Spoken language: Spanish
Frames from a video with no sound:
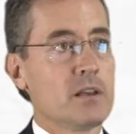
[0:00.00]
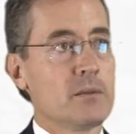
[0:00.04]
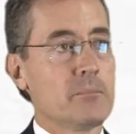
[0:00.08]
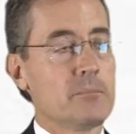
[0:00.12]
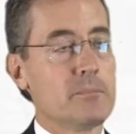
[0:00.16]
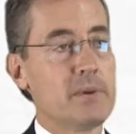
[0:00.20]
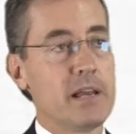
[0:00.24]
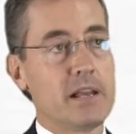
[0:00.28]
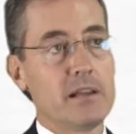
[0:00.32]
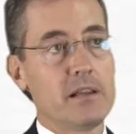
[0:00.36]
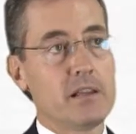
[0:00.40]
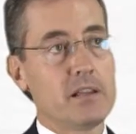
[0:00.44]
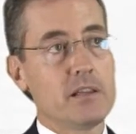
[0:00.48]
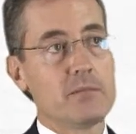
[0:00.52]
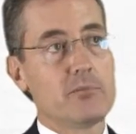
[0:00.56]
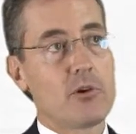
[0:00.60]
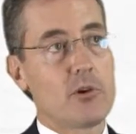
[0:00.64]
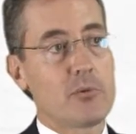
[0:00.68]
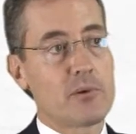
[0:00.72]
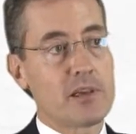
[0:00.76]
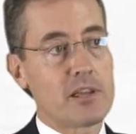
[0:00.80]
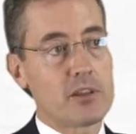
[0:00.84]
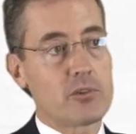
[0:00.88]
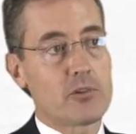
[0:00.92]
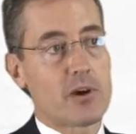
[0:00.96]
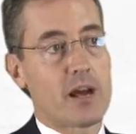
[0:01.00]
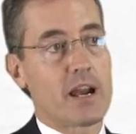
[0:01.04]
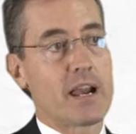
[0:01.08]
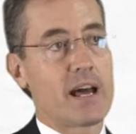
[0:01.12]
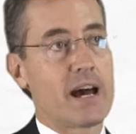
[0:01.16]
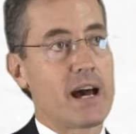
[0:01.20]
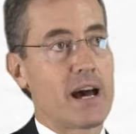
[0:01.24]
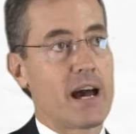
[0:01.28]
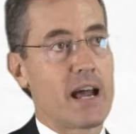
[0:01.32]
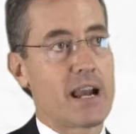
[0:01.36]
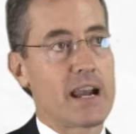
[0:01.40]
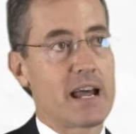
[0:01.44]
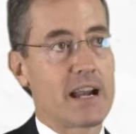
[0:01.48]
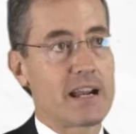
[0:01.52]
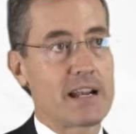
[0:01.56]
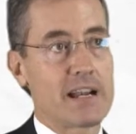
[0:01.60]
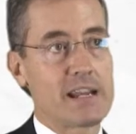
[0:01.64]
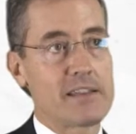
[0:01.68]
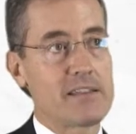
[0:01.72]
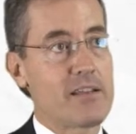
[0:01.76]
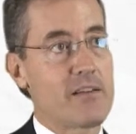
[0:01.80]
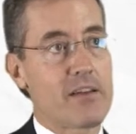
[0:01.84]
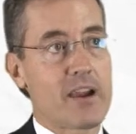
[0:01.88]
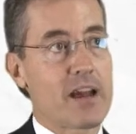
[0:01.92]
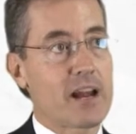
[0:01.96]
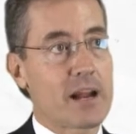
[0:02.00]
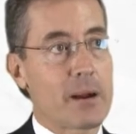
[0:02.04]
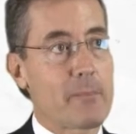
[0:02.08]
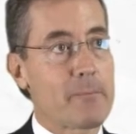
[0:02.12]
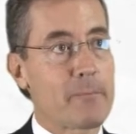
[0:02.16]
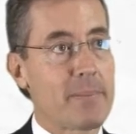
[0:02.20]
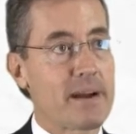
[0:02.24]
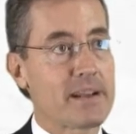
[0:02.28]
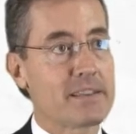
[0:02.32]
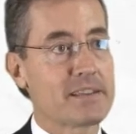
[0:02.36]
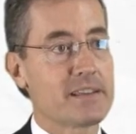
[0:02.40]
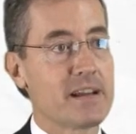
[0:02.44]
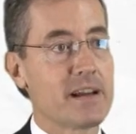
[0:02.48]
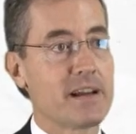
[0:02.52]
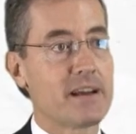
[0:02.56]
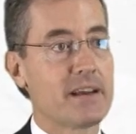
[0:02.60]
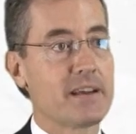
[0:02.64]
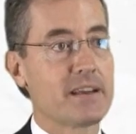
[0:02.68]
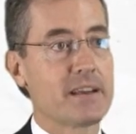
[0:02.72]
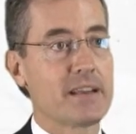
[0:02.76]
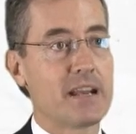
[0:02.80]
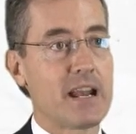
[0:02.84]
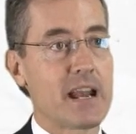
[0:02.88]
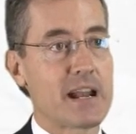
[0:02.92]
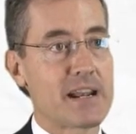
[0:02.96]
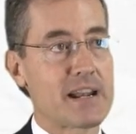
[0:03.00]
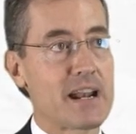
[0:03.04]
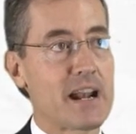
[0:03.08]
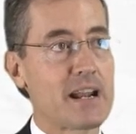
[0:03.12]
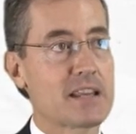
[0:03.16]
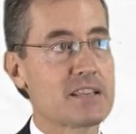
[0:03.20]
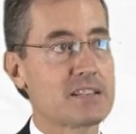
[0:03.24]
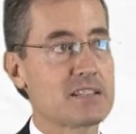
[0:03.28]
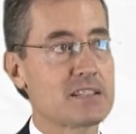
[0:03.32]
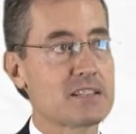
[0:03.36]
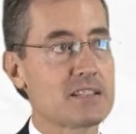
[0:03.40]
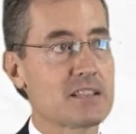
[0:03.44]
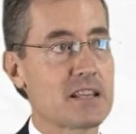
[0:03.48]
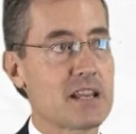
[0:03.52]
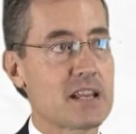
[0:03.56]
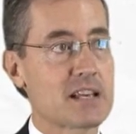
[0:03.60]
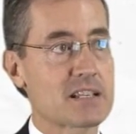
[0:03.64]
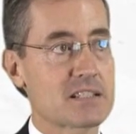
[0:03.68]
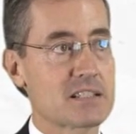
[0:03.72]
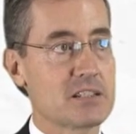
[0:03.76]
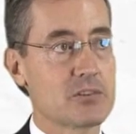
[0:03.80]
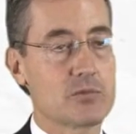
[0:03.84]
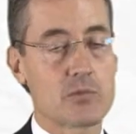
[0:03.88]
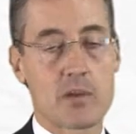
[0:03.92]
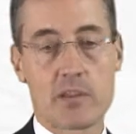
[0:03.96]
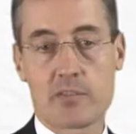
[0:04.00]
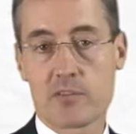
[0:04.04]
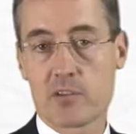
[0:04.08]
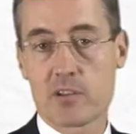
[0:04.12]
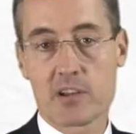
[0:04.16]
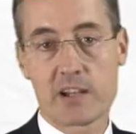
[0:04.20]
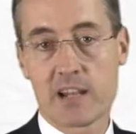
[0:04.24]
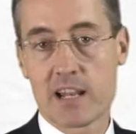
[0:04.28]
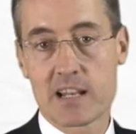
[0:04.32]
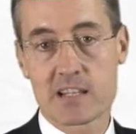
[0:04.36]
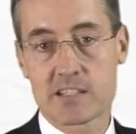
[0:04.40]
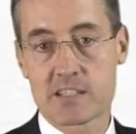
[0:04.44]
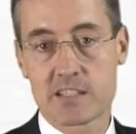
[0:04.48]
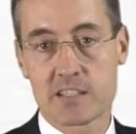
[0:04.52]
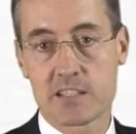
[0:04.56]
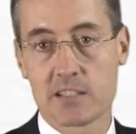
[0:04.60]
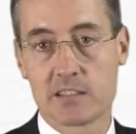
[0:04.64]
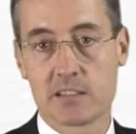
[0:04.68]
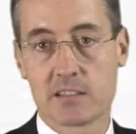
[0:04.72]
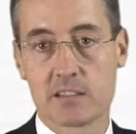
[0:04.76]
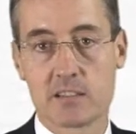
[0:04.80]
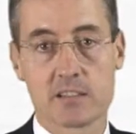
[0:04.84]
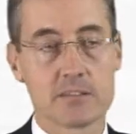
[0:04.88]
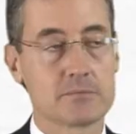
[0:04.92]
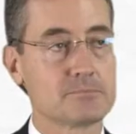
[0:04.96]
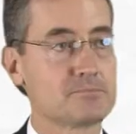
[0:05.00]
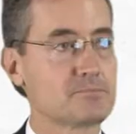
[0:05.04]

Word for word: Bien, y volviendo a la, realidad de la campaña, el análisis de la situación era el siguiente.